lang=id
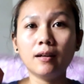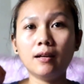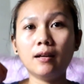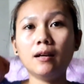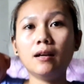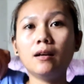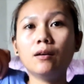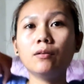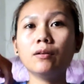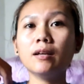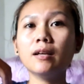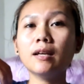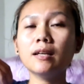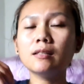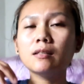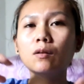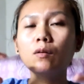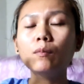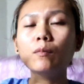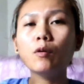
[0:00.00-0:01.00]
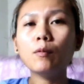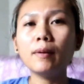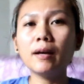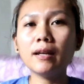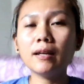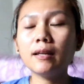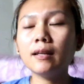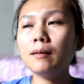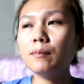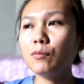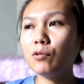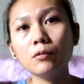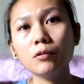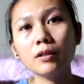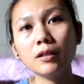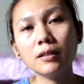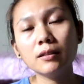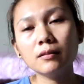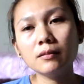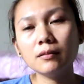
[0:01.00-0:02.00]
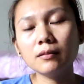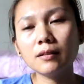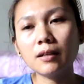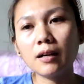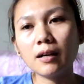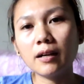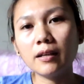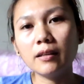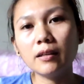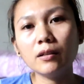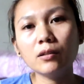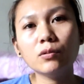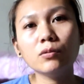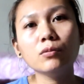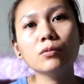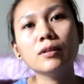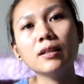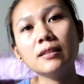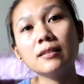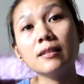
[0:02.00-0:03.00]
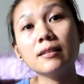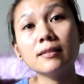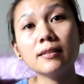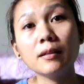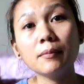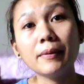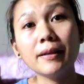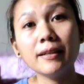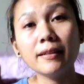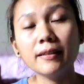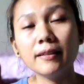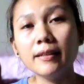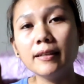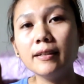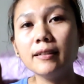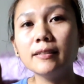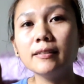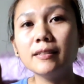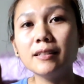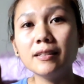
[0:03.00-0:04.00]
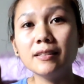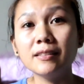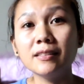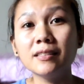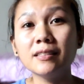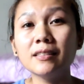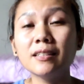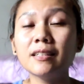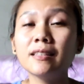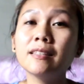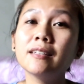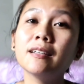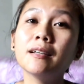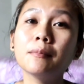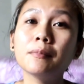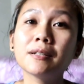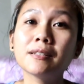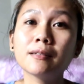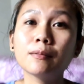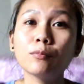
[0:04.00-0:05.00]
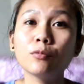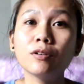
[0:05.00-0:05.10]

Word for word: nah oke okay guys aku mau mandi mungkin kakaknya itu udah selesai mandinya dan nanti gampang